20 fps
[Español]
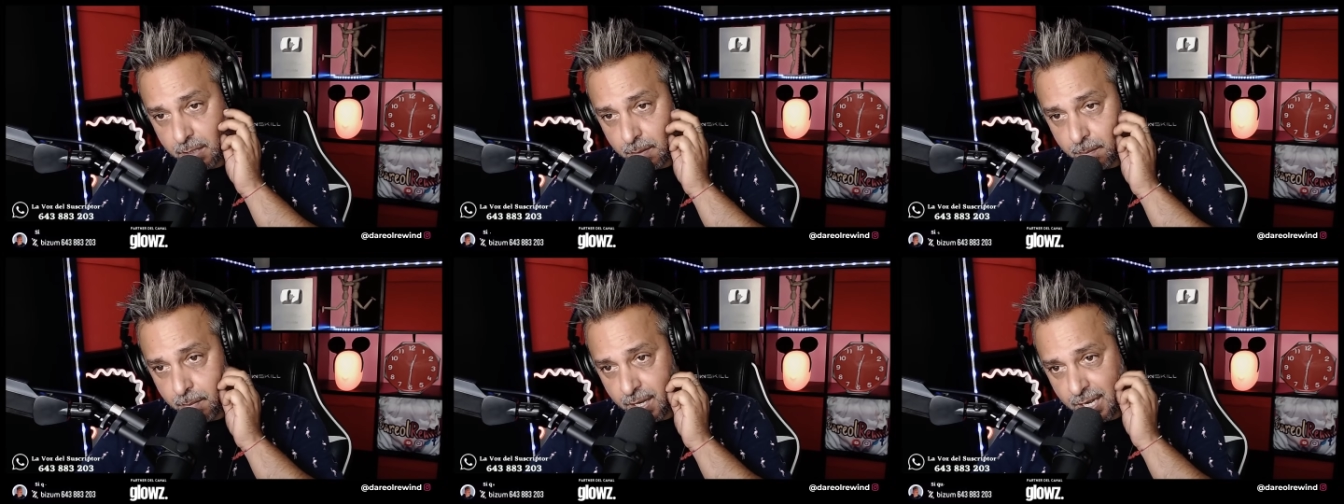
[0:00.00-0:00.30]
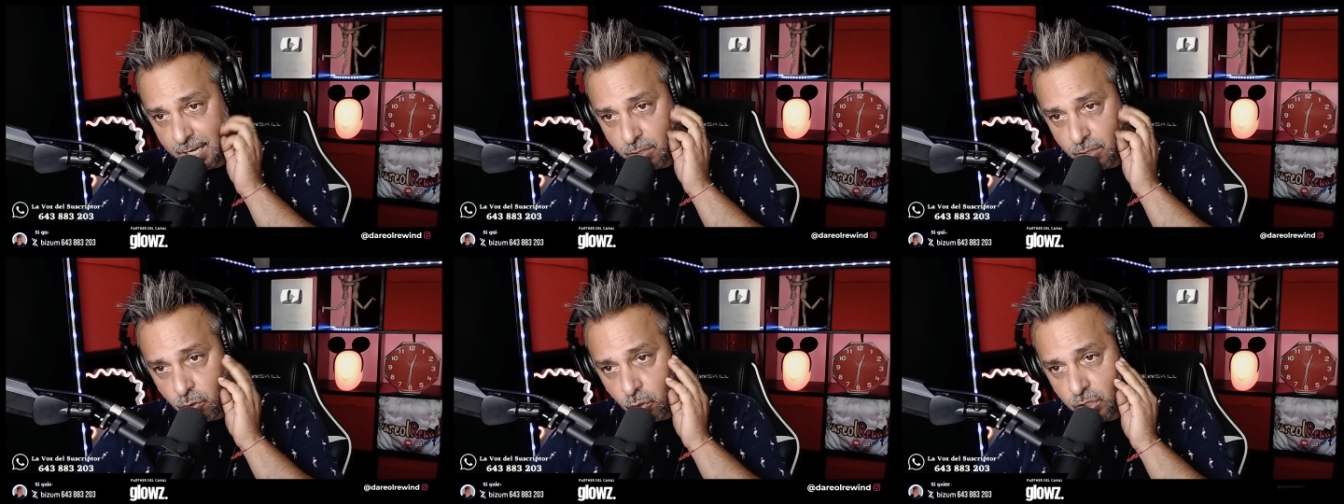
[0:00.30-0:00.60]

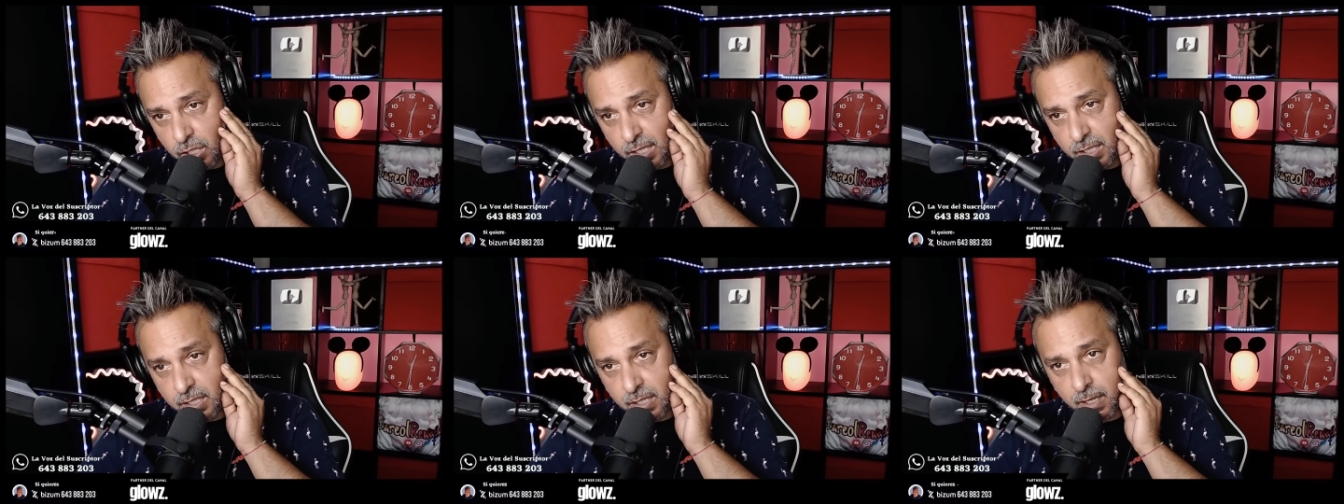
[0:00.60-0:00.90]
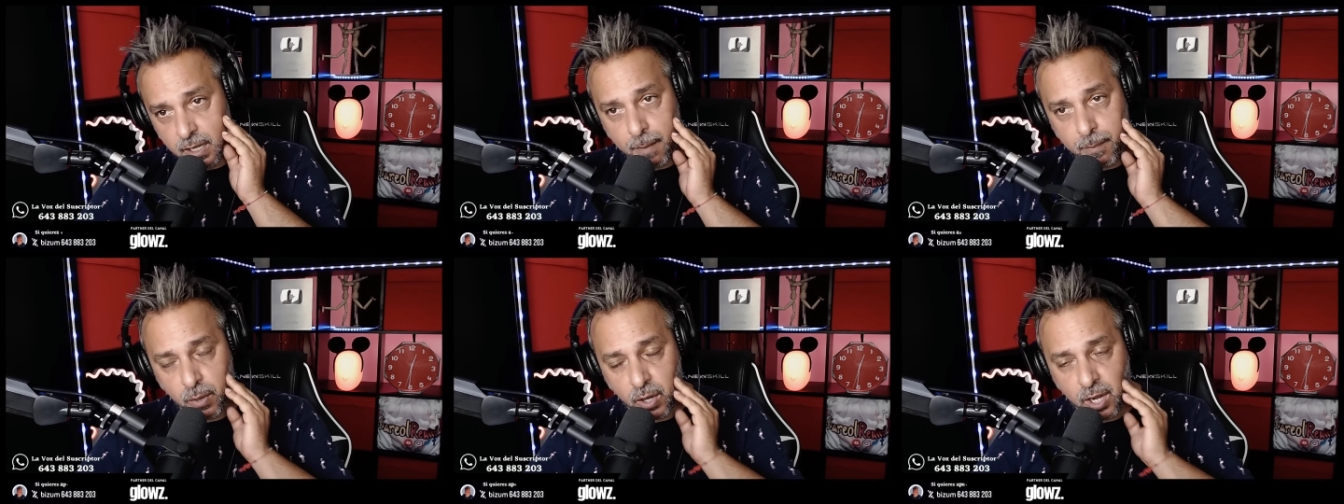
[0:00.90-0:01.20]
varias cosas,
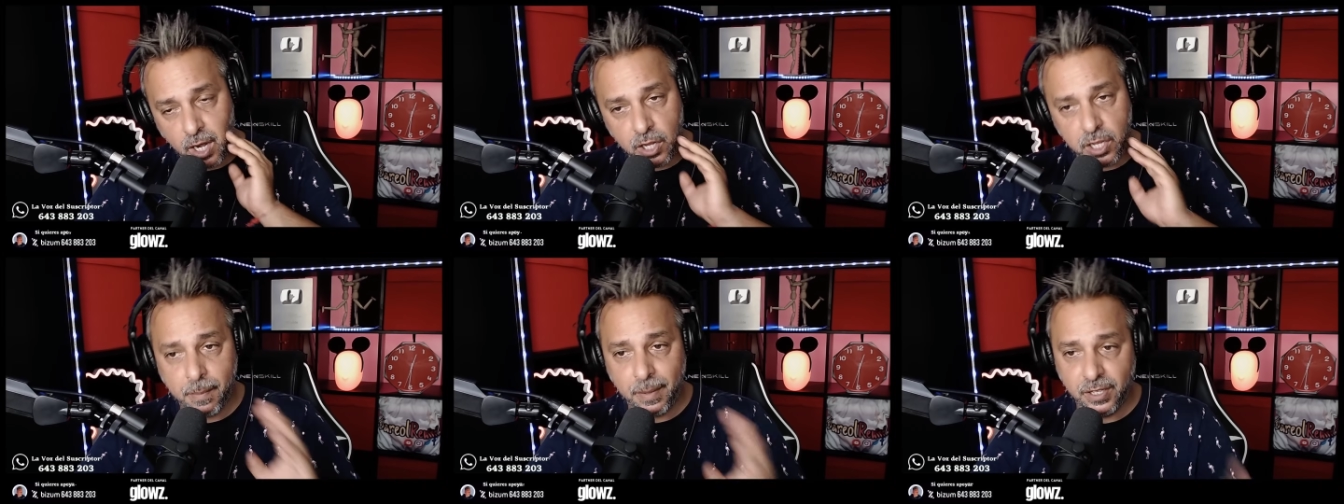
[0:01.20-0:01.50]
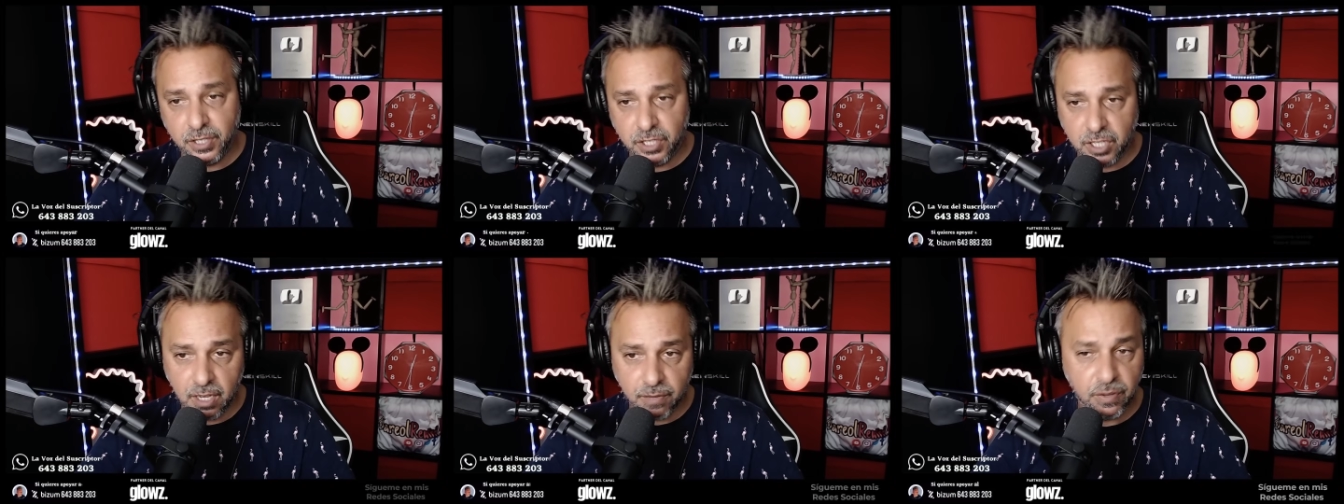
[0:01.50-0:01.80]
que por qué lo llaman
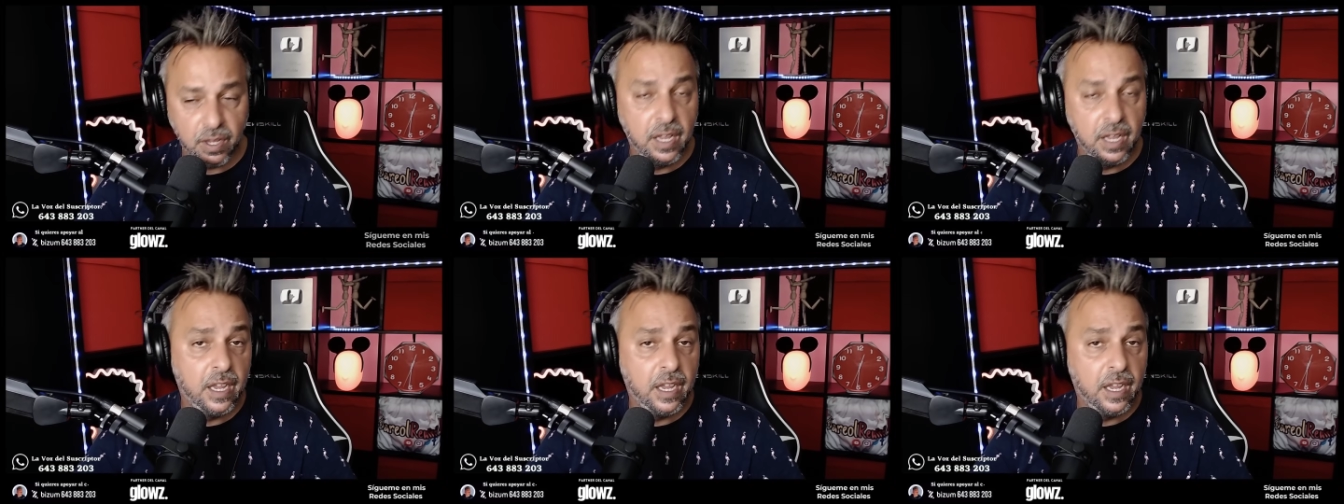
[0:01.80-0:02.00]
chef.